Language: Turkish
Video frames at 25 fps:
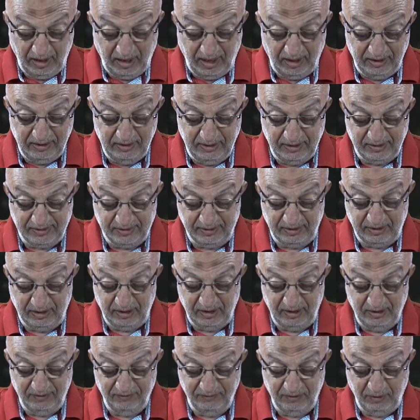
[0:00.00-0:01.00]

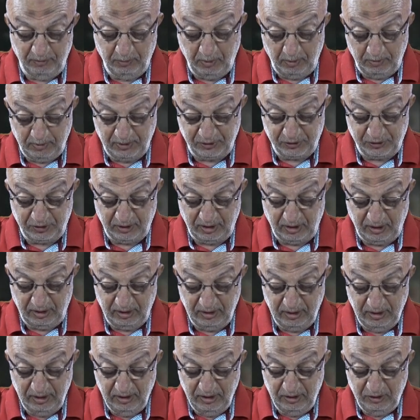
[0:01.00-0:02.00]
annesine ve
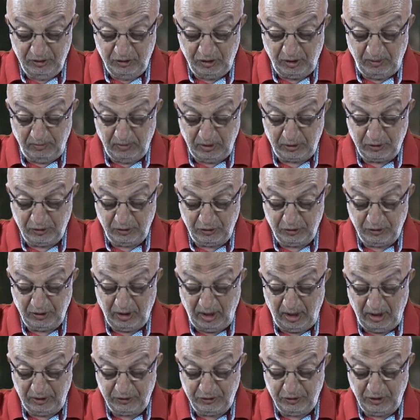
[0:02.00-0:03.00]
babasına çamaşırcı
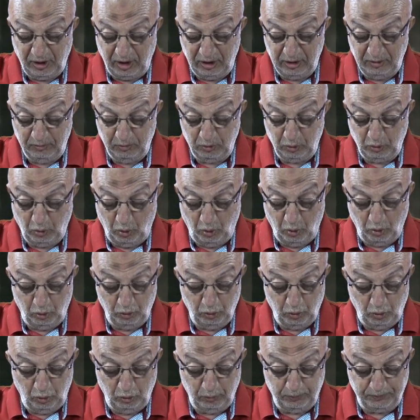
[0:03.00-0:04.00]
Hatça Hanım'ın
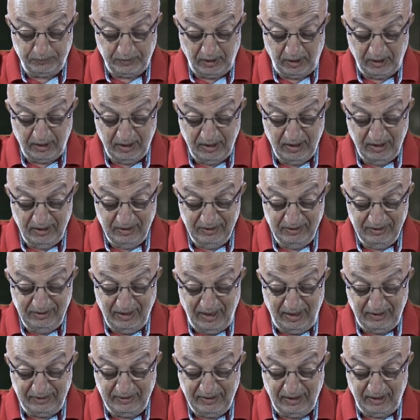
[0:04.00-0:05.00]
oğlu olup da
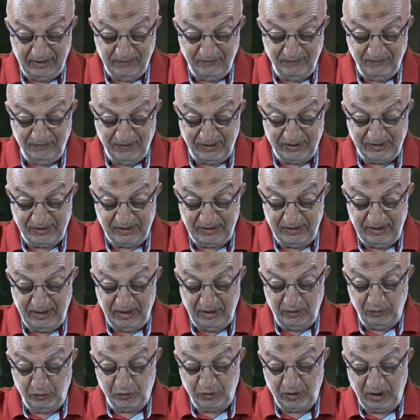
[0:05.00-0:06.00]
derken
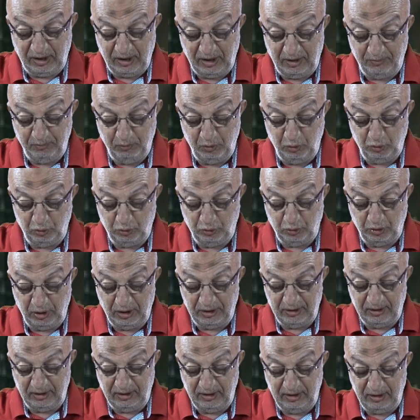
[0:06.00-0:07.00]
vezirliğe yükselen bir
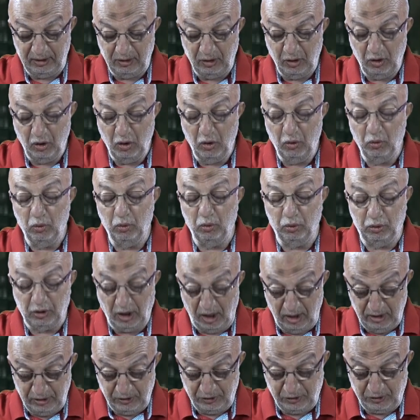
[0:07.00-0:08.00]
türedinin
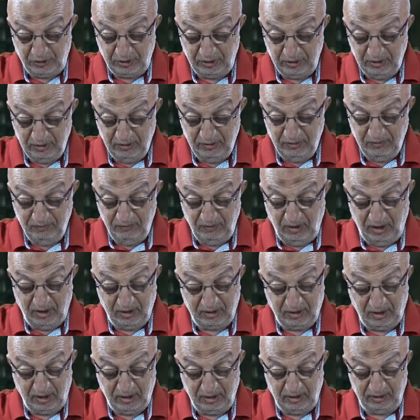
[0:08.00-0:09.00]
utanç ve
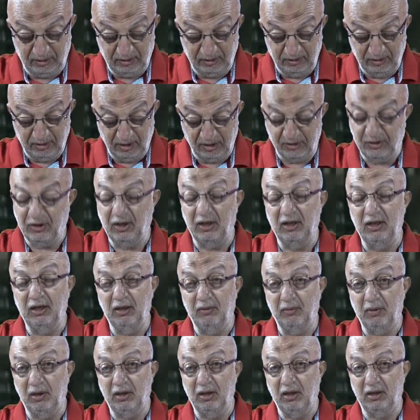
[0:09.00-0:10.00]
hakaret
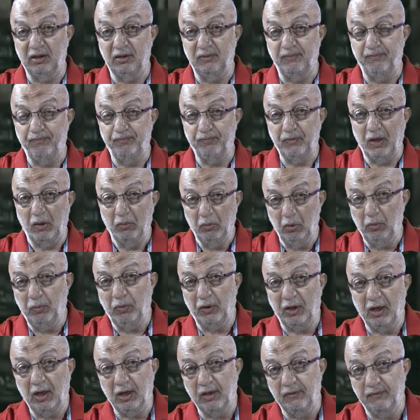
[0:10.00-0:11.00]
nazarıyla bakar. Bu
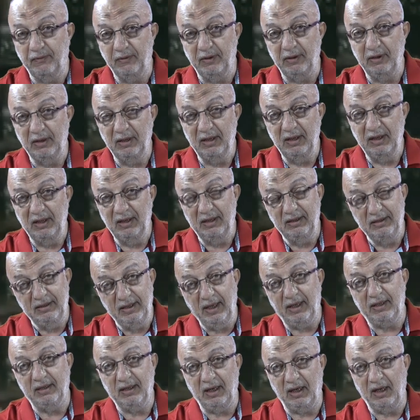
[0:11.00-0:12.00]
paragrafı
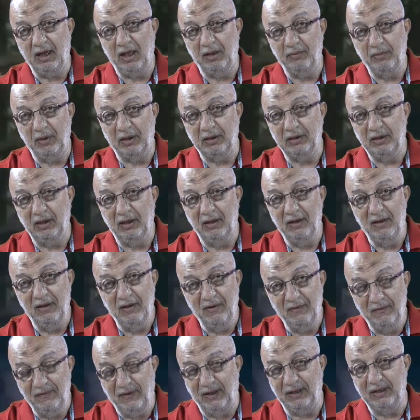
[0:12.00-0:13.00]
tekrar almakta
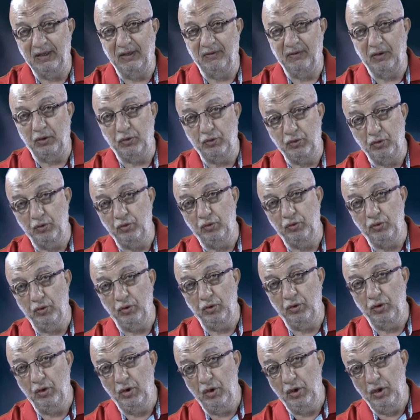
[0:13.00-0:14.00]
fayda var.
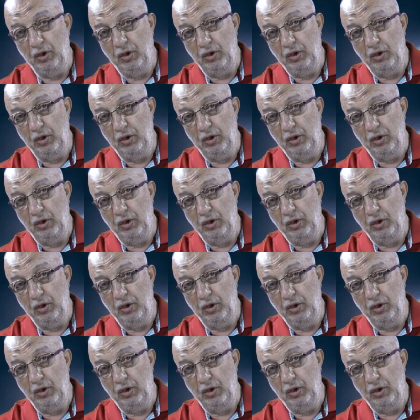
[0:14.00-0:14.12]
Çünkü